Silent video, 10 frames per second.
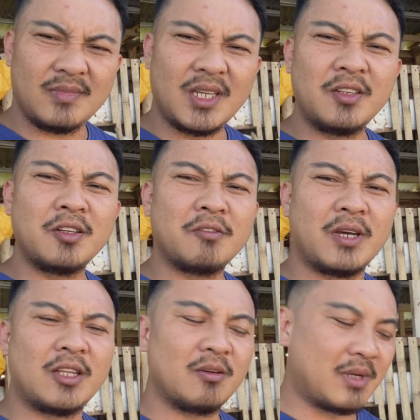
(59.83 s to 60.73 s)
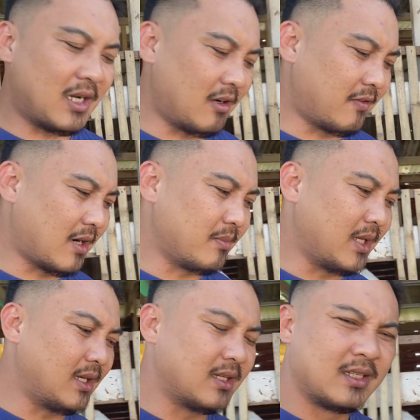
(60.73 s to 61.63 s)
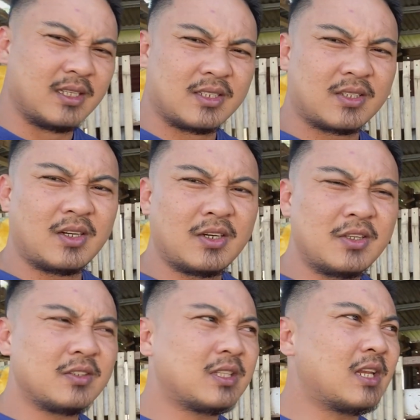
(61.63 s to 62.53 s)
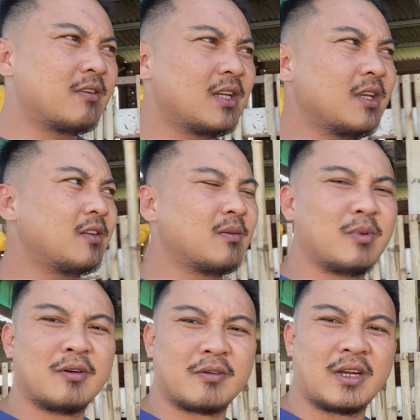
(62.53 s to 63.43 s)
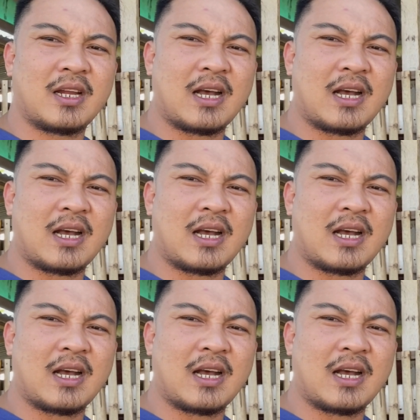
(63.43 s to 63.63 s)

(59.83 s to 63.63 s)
ganitong kwento mga ka-farm bill. So yung dalawa na yun na bower, ah,